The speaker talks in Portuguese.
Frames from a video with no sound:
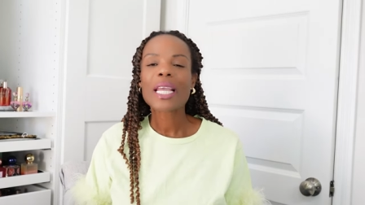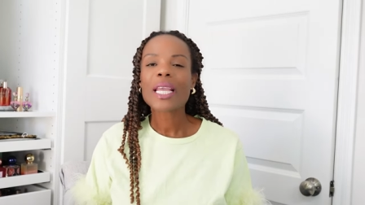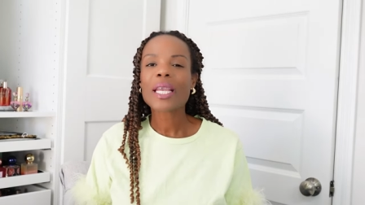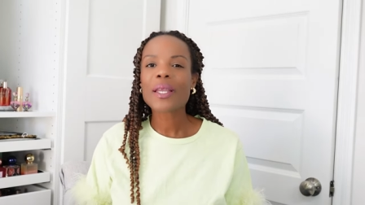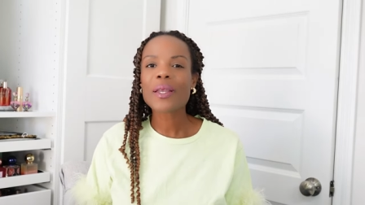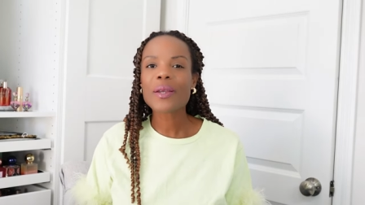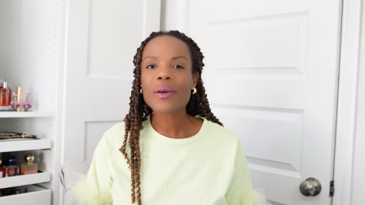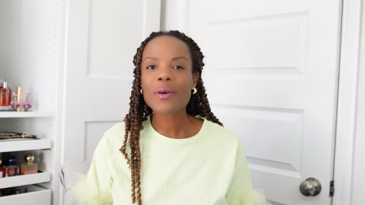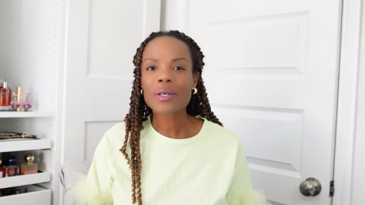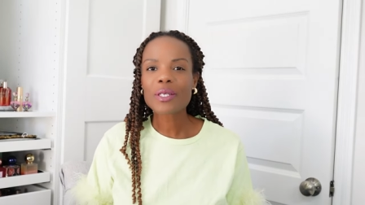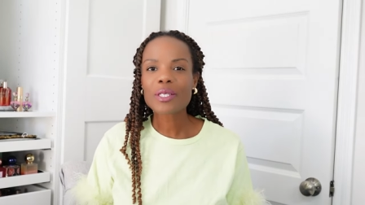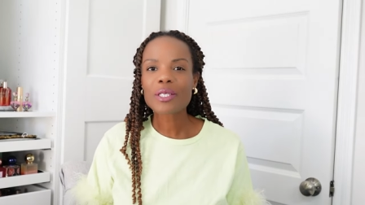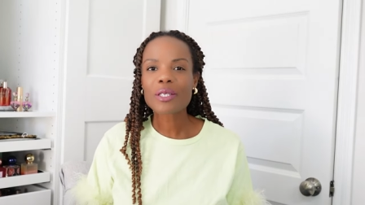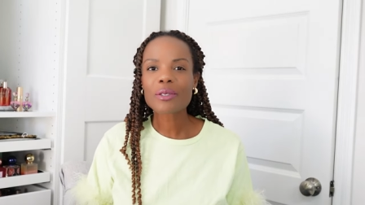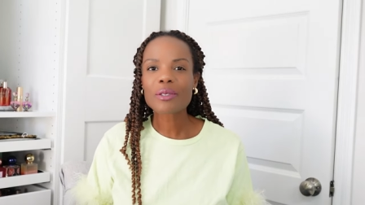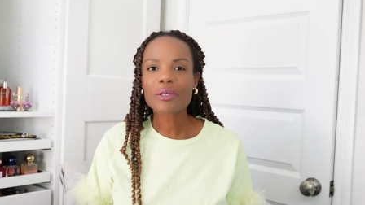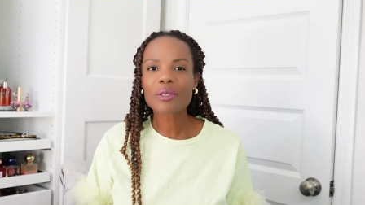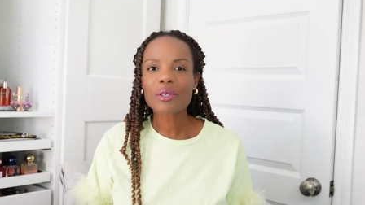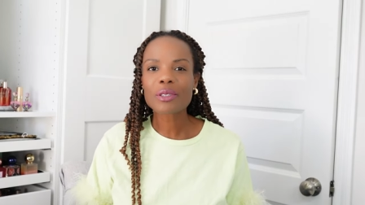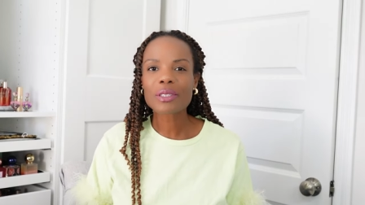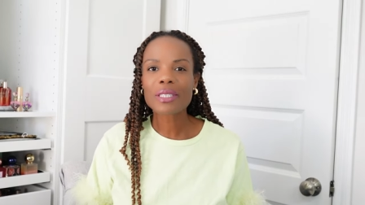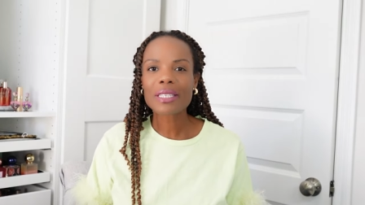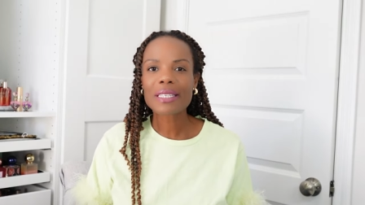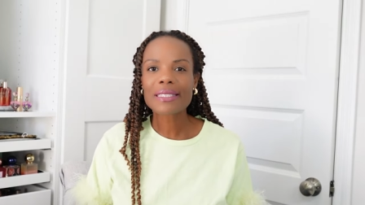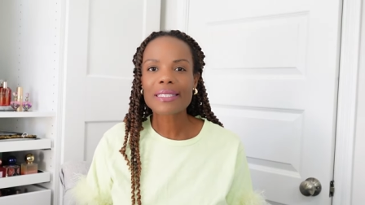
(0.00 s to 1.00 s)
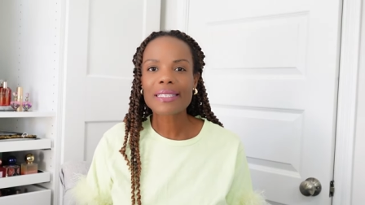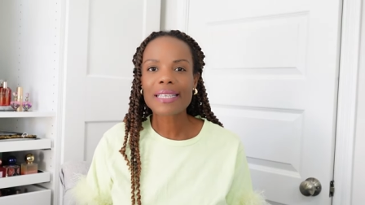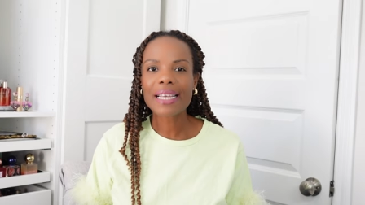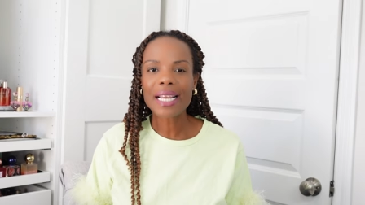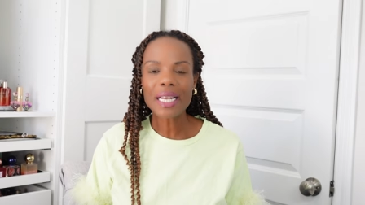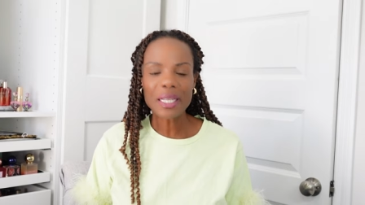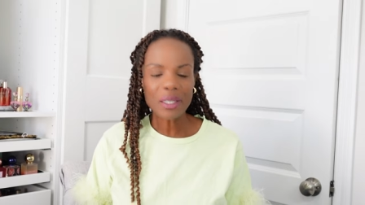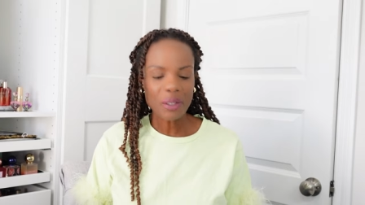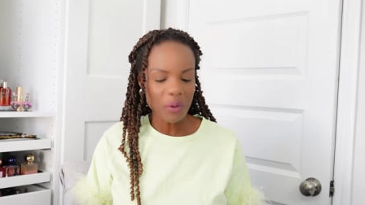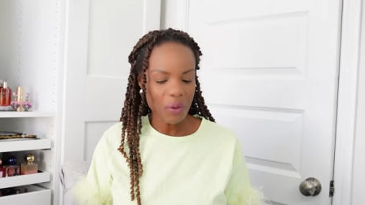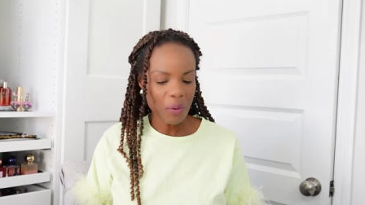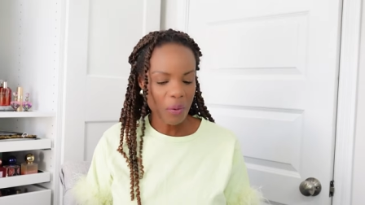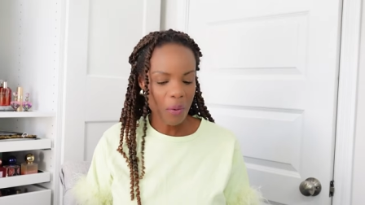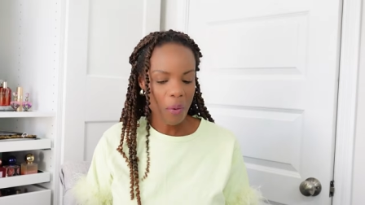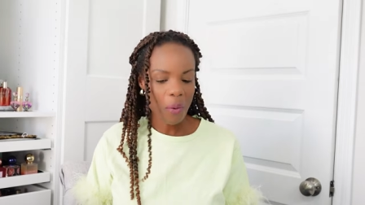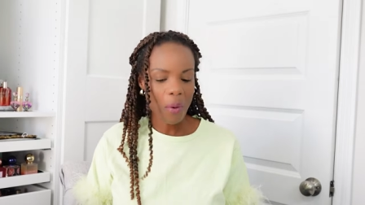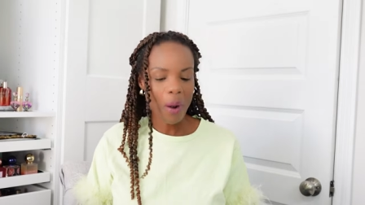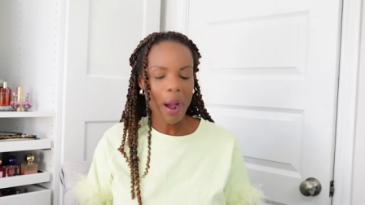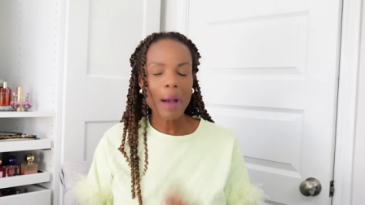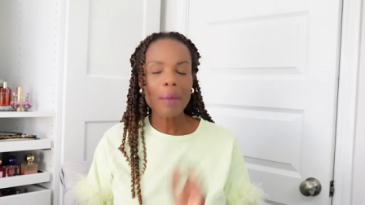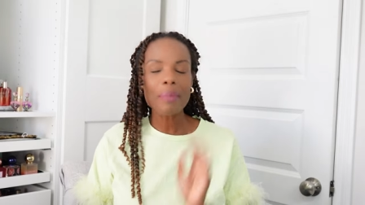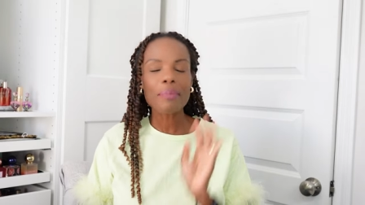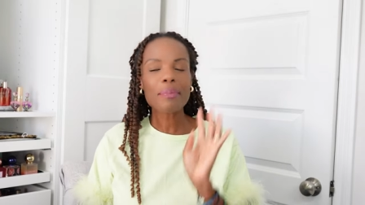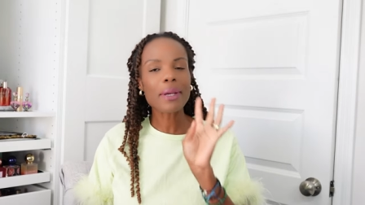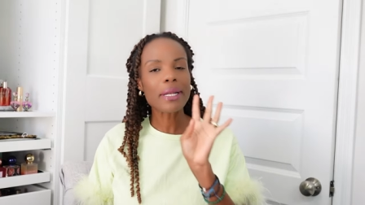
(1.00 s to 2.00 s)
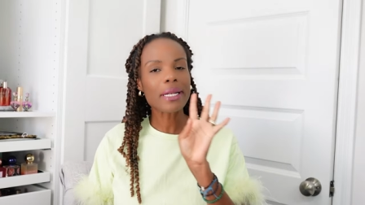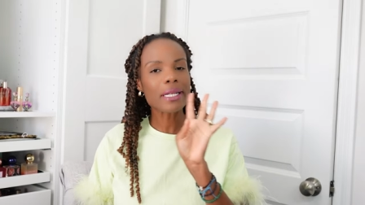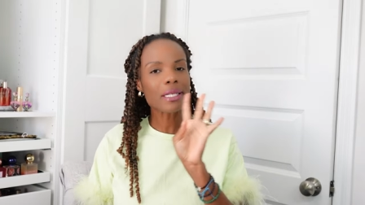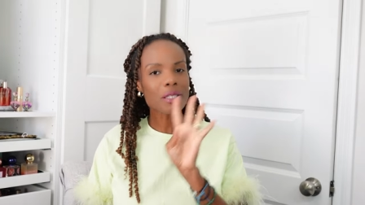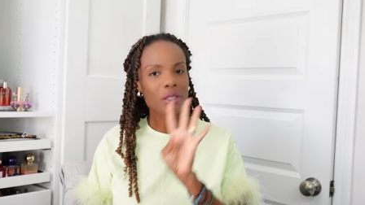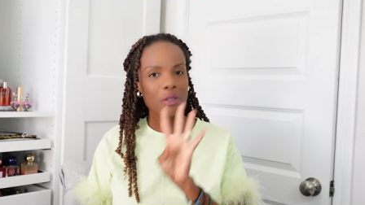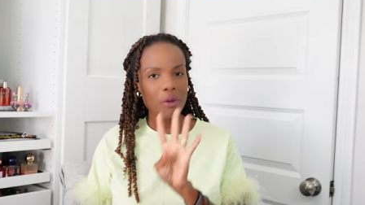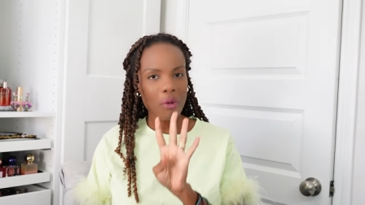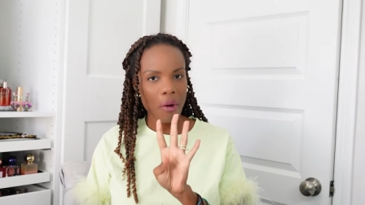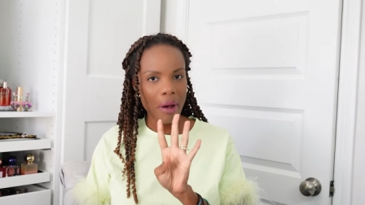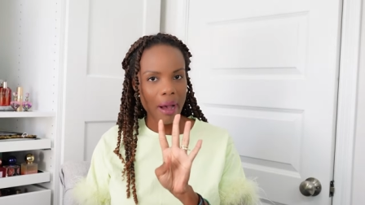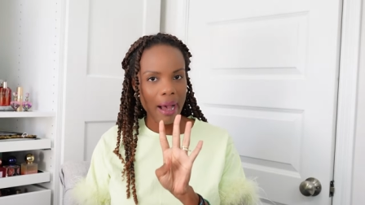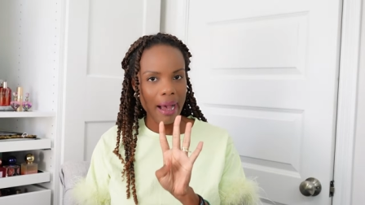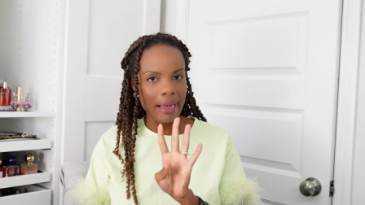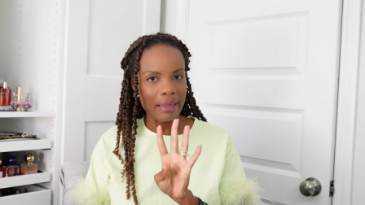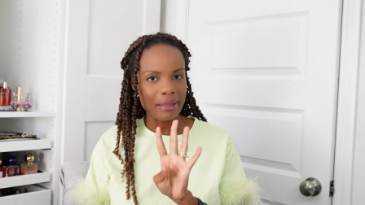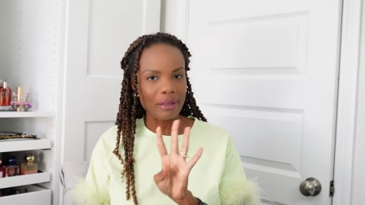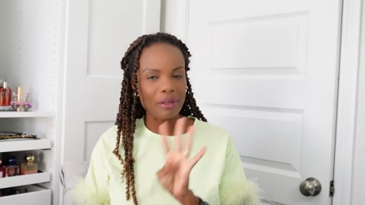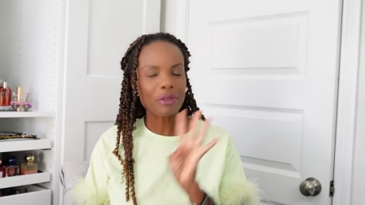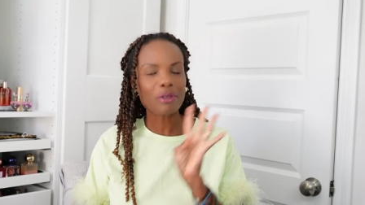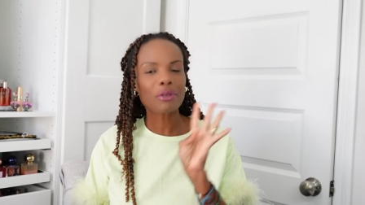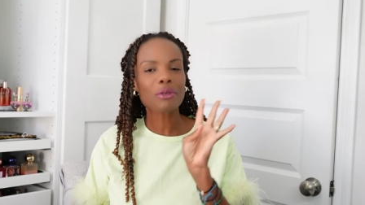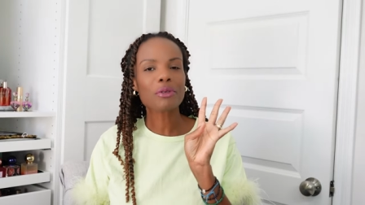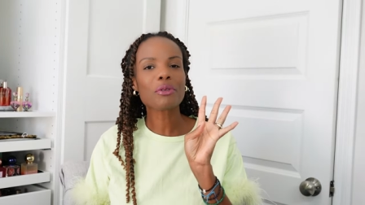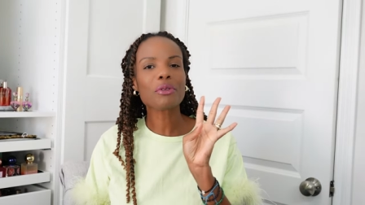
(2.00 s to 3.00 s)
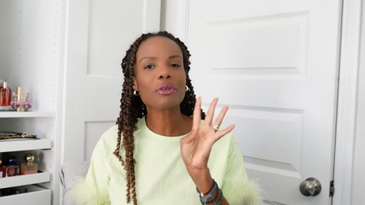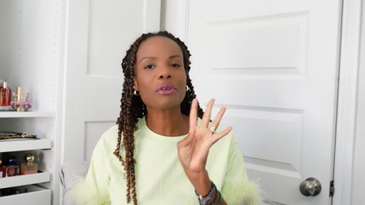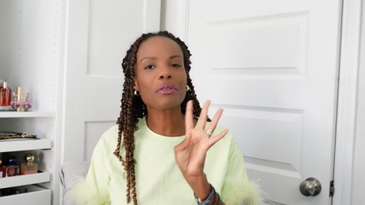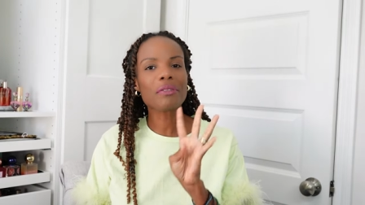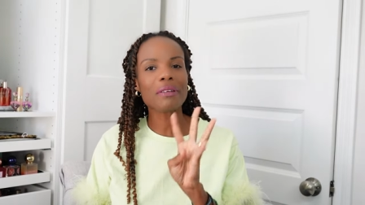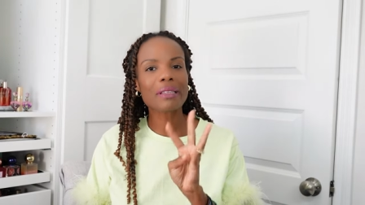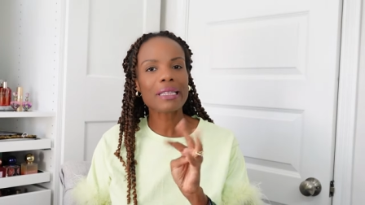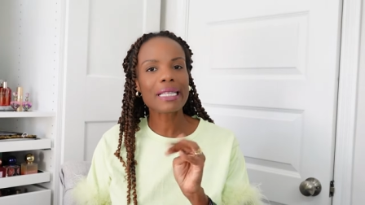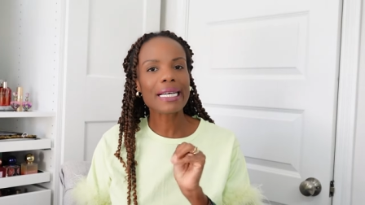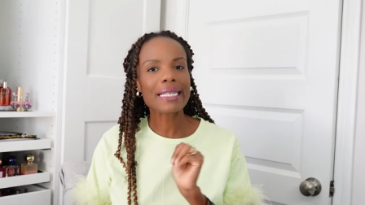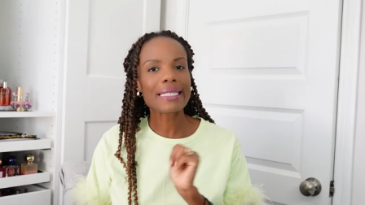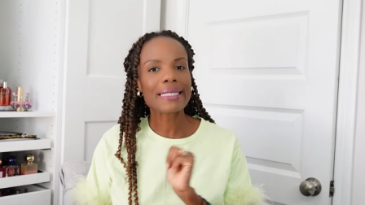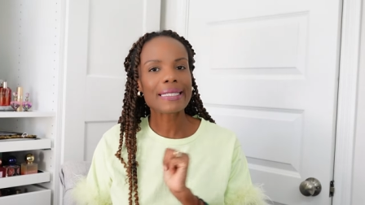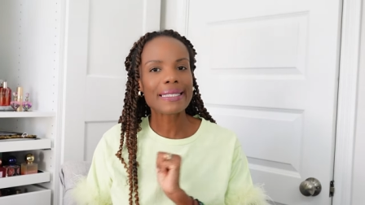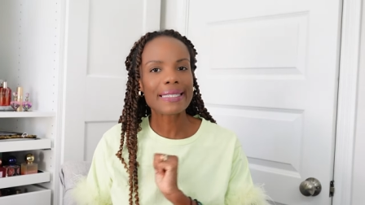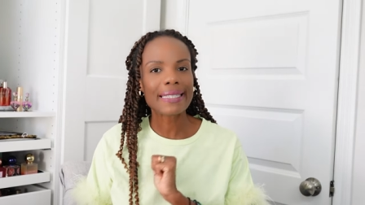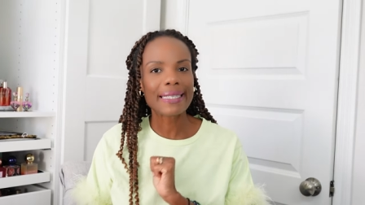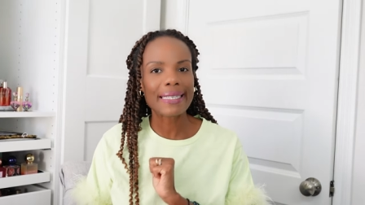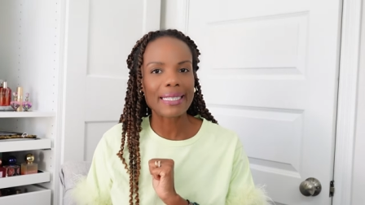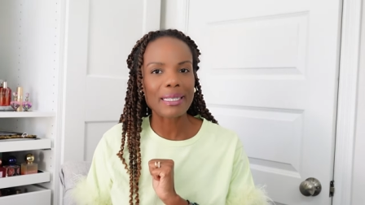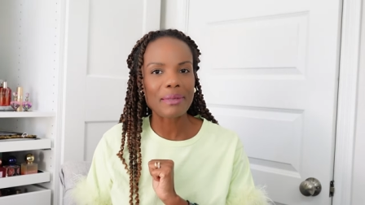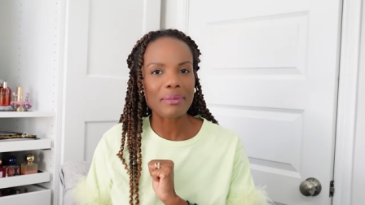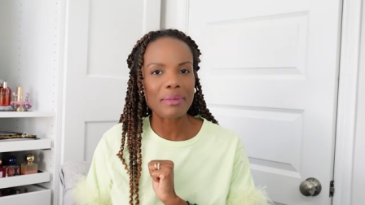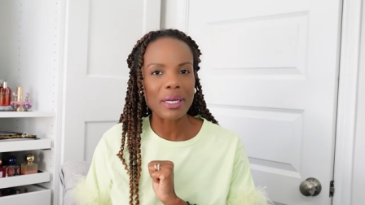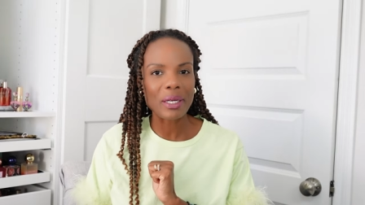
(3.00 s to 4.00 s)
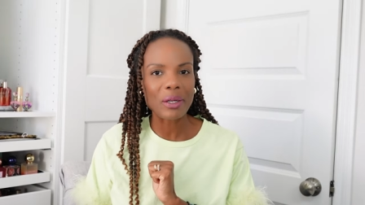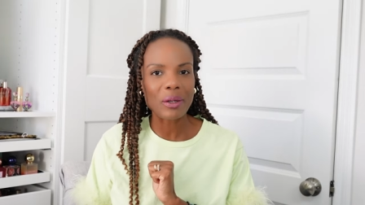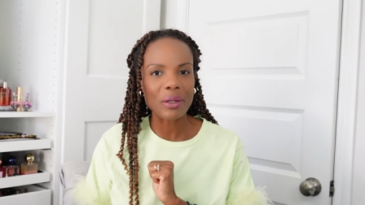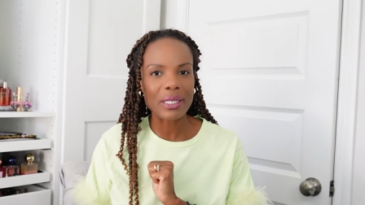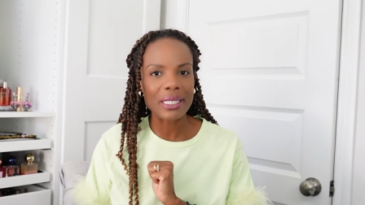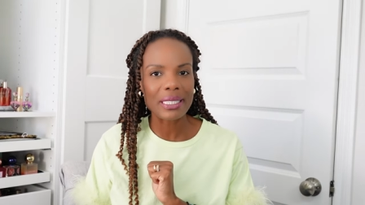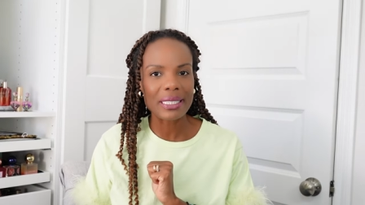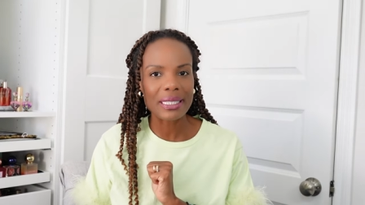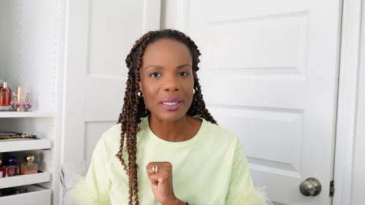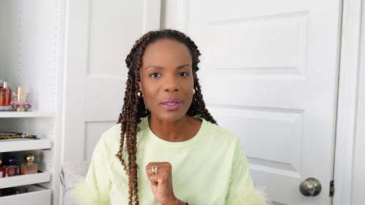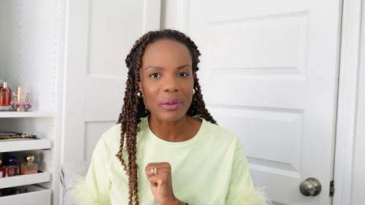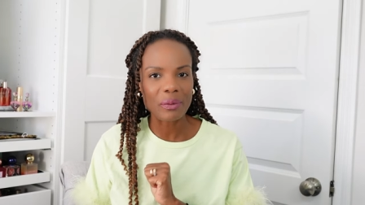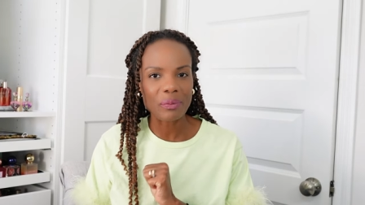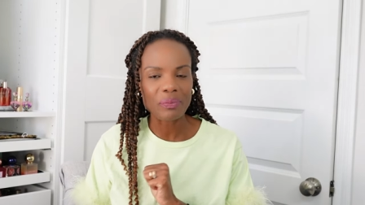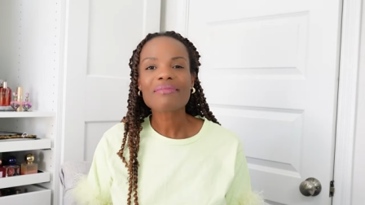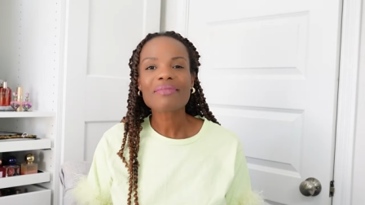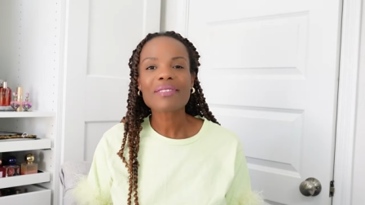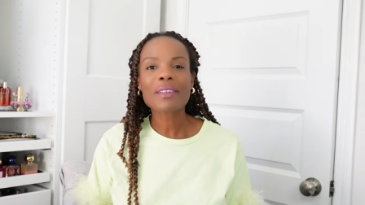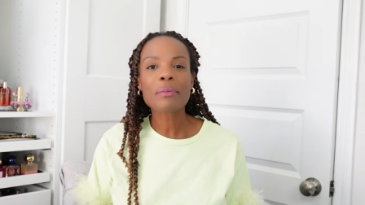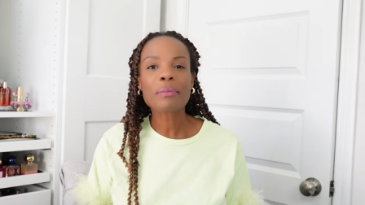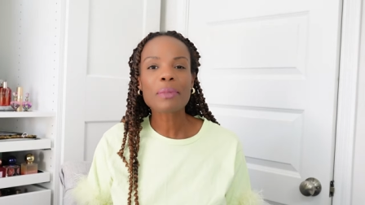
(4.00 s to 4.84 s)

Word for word: E hoje eu estou trazendo apenas quatro novidades aqui na minha coleção.